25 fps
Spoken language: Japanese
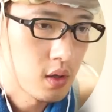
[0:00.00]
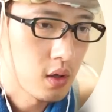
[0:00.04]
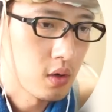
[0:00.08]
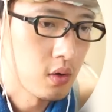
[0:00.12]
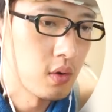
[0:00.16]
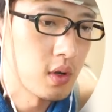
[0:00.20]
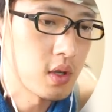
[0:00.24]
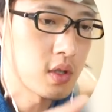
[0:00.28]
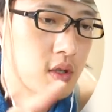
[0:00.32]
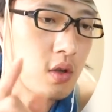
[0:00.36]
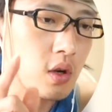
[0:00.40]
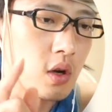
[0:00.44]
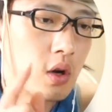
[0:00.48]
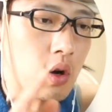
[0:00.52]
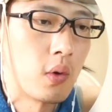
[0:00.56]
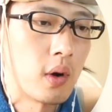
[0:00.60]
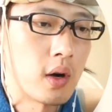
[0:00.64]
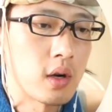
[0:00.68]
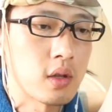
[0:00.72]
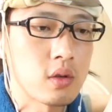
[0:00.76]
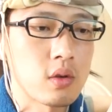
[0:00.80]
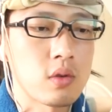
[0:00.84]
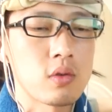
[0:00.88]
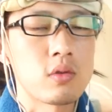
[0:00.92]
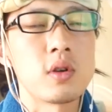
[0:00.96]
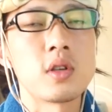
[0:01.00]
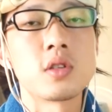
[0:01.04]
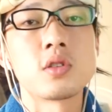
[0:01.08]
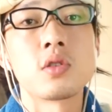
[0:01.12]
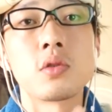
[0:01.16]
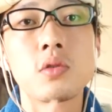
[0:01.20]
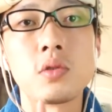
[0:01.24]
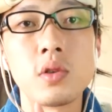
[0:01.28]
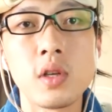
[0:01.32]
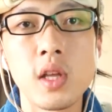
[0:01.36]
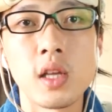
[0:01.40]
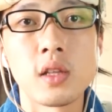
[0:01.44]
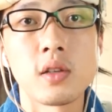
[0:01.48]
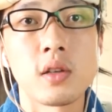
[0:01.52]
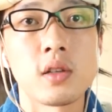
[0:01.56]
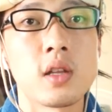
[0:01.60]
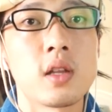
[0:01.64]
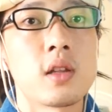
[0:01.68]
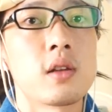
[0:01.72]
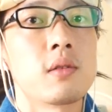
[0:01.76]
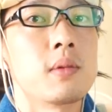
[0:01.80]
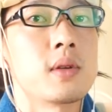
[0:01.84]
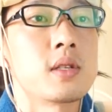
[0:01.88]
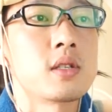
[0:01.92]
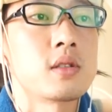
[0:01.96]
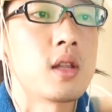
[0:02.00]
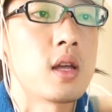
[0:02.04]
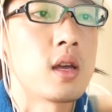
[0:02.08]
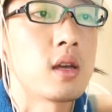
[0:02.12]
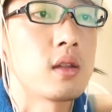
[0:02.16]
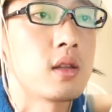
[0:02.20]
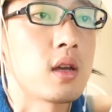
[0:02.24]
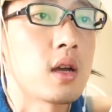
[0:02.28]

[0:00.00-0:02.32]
で、クエストが終わると、クエストクリアとか出てくるんですね。